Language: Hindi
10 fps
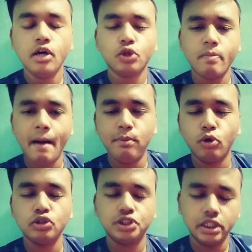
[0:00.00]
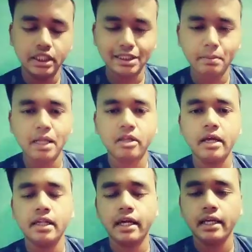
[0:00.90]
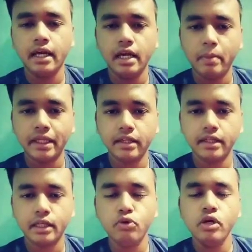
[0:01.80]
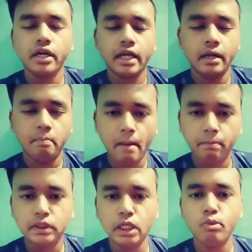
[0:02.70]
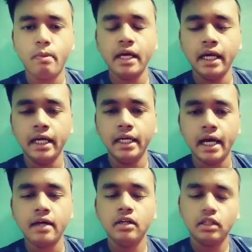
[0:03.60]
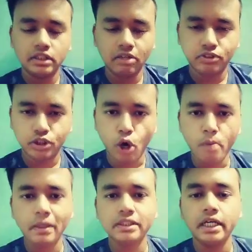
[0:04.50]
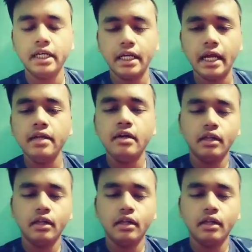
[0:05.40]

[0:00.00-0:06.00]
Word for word: तो मैं आप लोग को सीधी सी बात के अंदर क्लियरली बता देता हूँ कि पबजी मोबाइल इंडिया सिर्फ सौ परसेंट ही नहीं